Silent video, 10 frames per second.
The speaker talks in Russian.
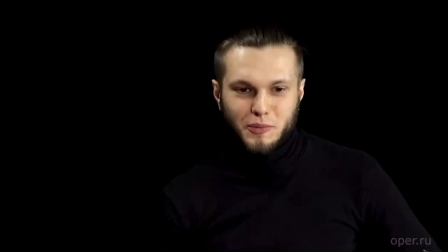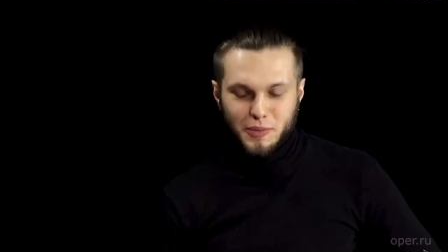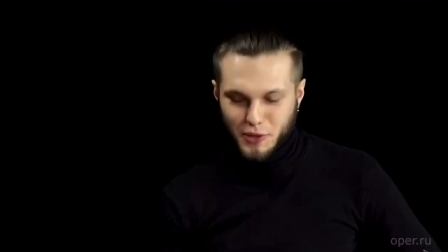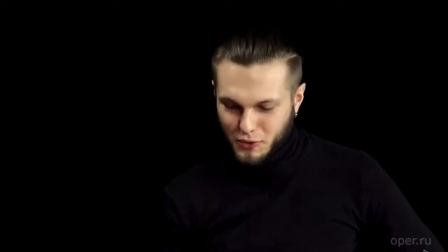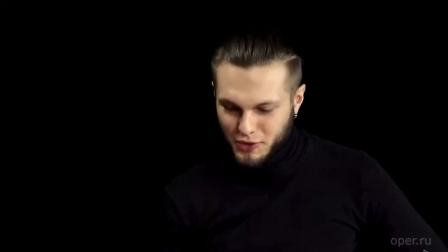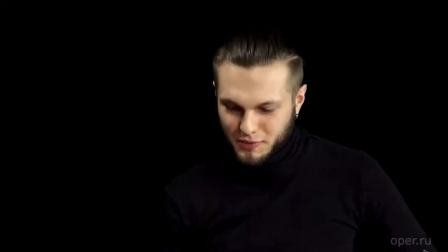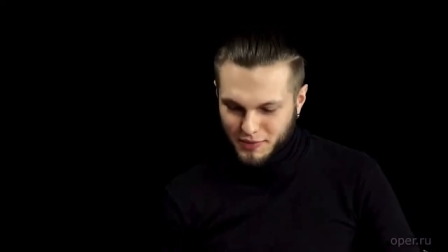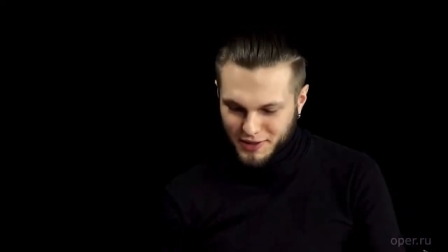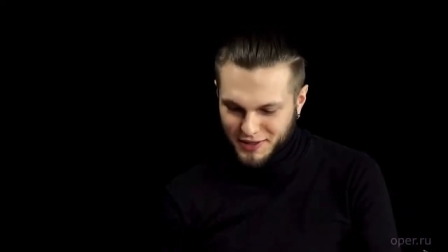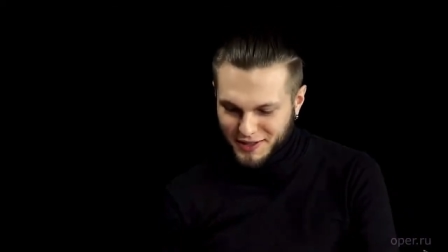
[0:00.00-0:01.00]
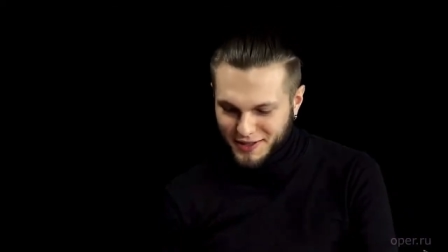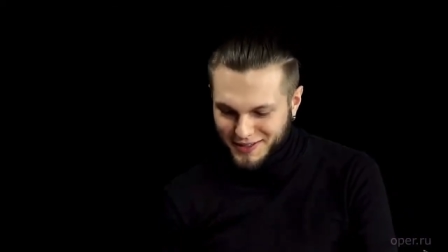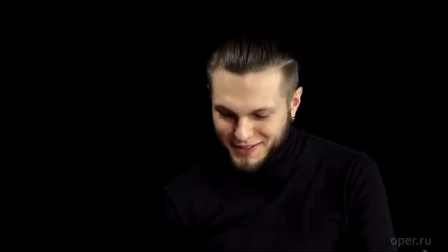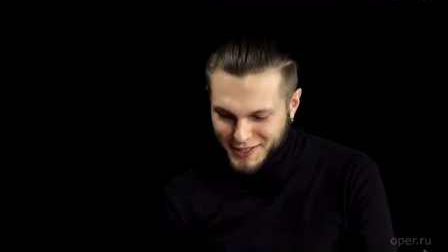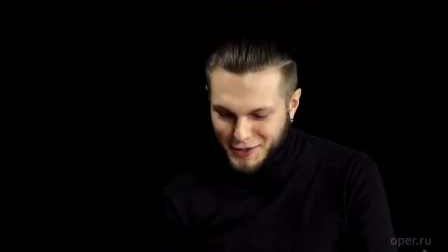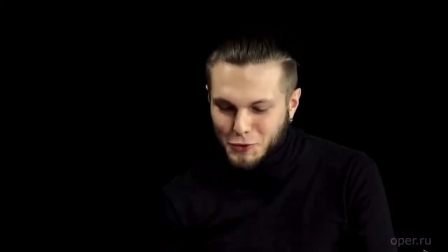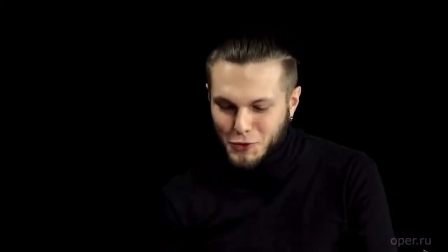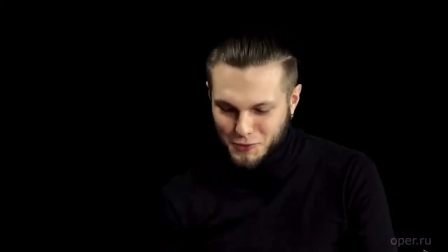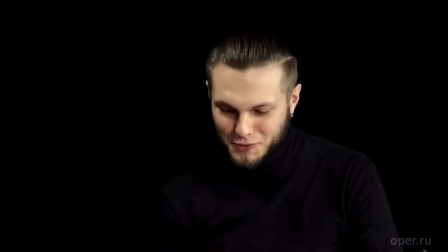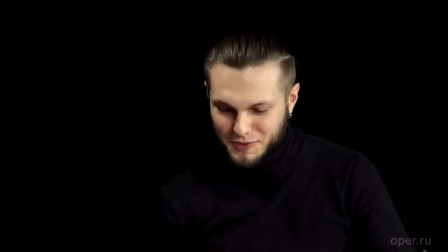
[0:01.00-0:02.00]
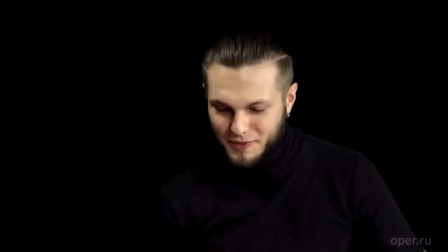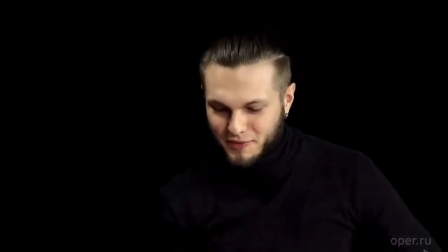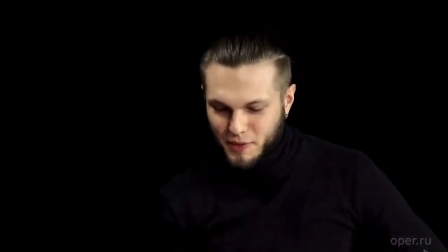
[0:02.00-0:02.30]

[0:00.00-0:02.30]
мы переходим к э, следующему